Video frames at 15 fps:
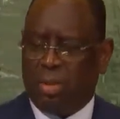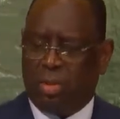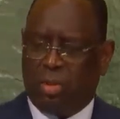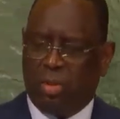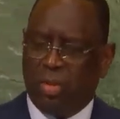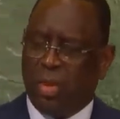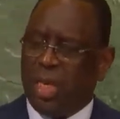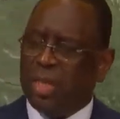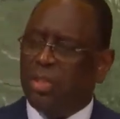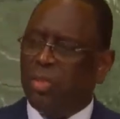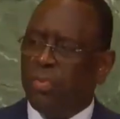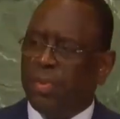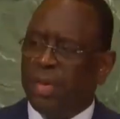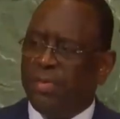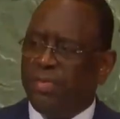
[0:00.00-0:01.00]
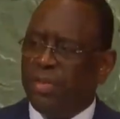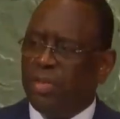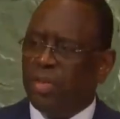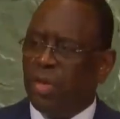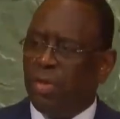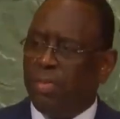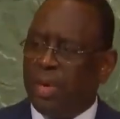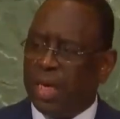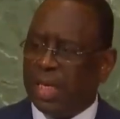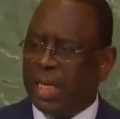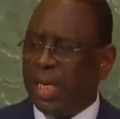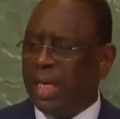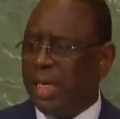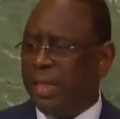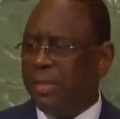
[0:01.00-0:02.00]
sur la supervision
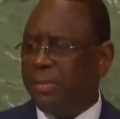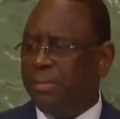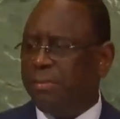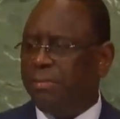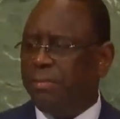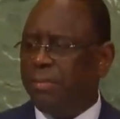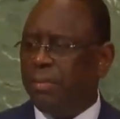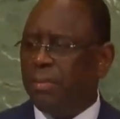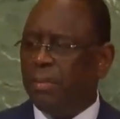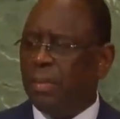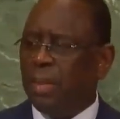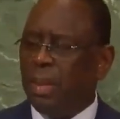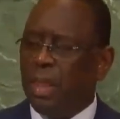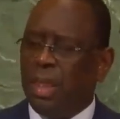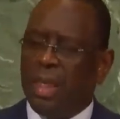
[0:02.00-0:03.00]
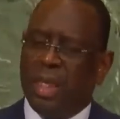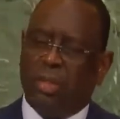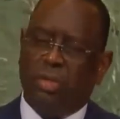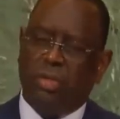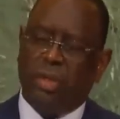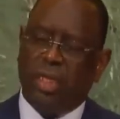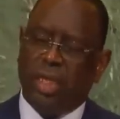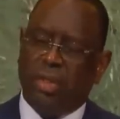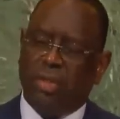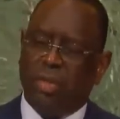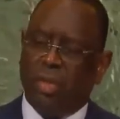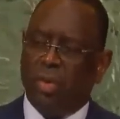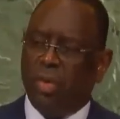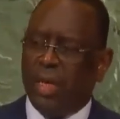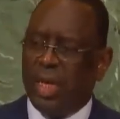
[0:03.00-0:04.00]
bancaire,
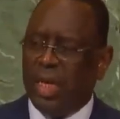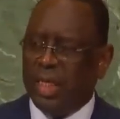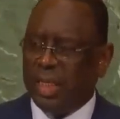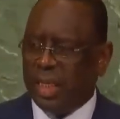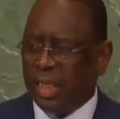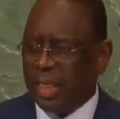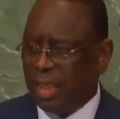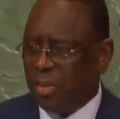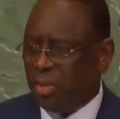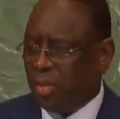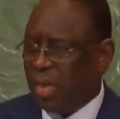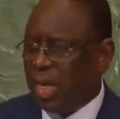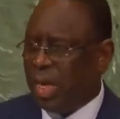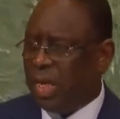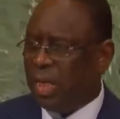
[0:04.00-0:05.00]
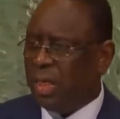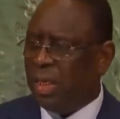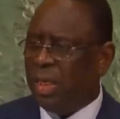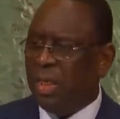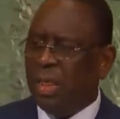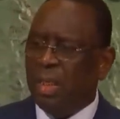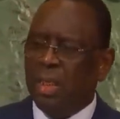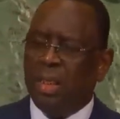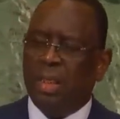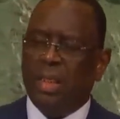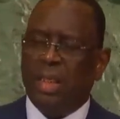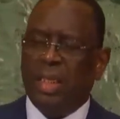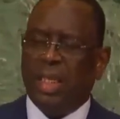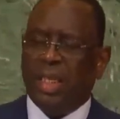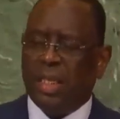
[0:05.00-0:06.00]
l'Association internationale
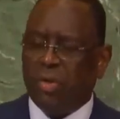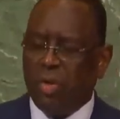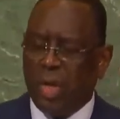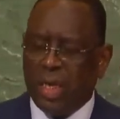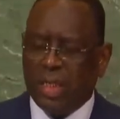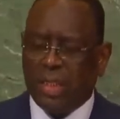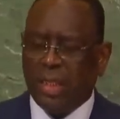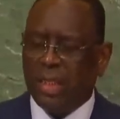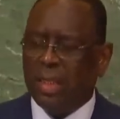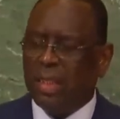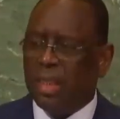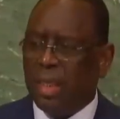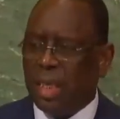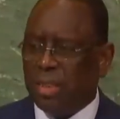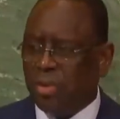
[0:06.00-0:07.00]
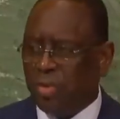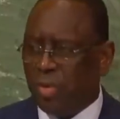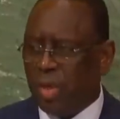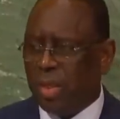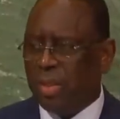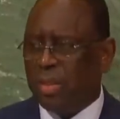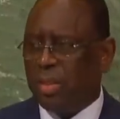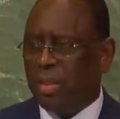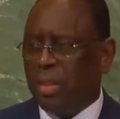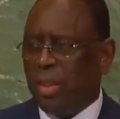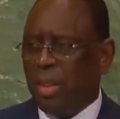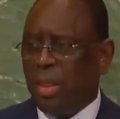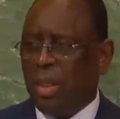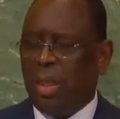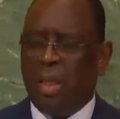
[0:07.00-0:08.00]
des régulateurs de l'assurance
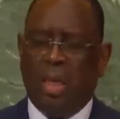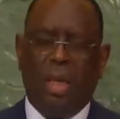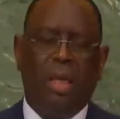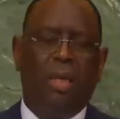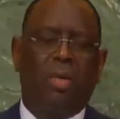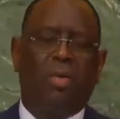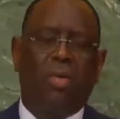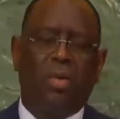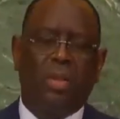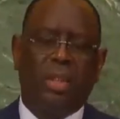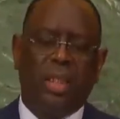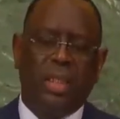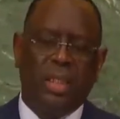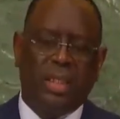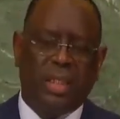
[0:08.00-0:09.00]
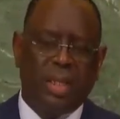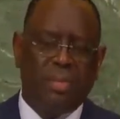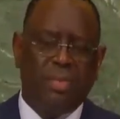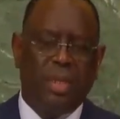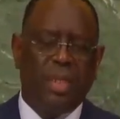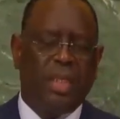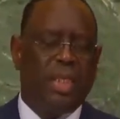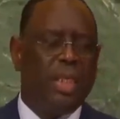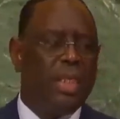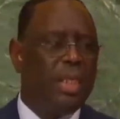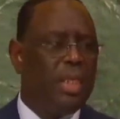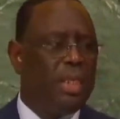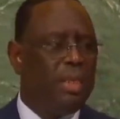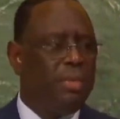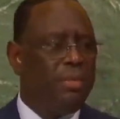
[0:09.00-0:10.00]
et le Conseil de
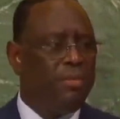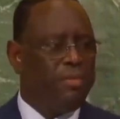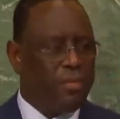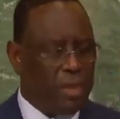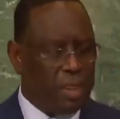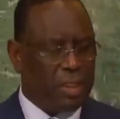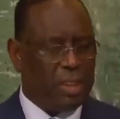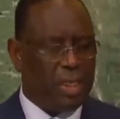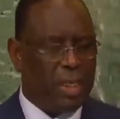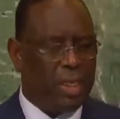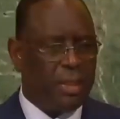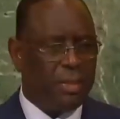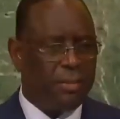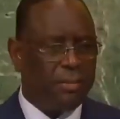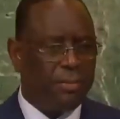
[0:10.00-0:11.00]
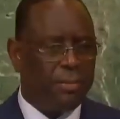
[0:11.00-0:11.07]
stabilité financière.